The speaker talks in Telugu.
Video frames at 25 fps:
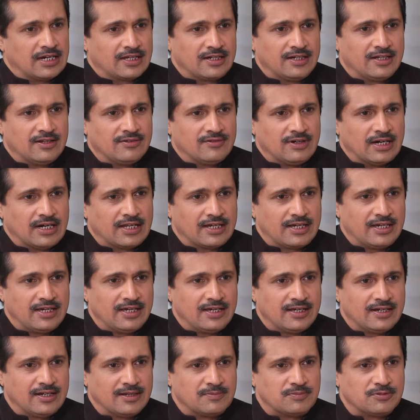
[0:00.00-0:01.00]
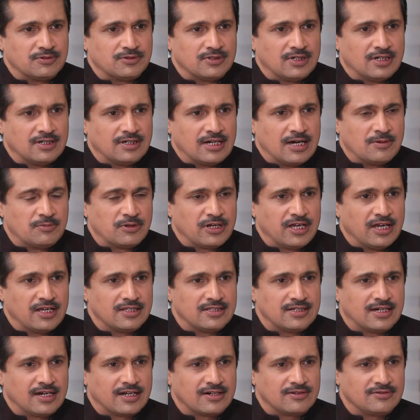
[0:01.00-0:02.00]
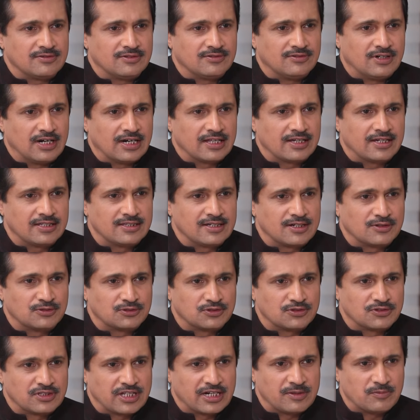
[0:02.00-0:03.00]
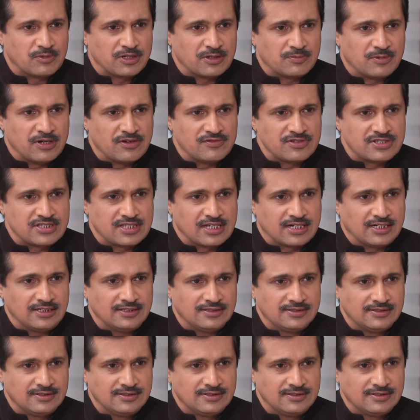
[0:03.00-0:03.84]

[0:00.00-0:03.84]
వాళ్ళని వాళ్ళకే రేపు రాబోయే అధికారం వాళ్ళకే దక్కుతుందని మీరు భావిస్తారా